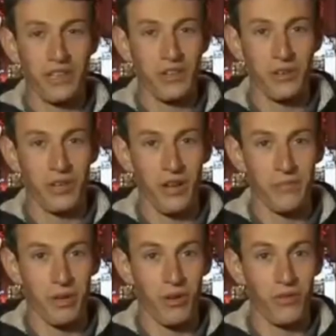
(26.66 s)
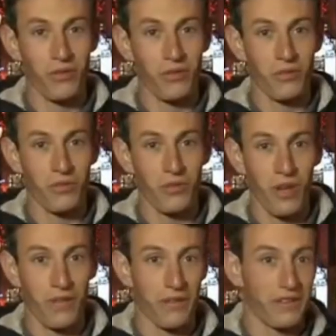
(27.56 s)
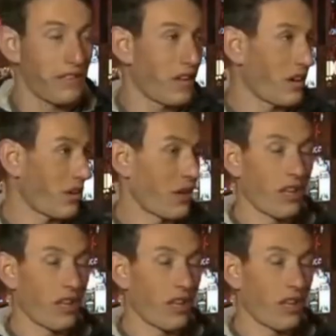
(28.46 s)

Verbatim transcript: Catherine, le calme est revenu, vous l'avez dit, hein.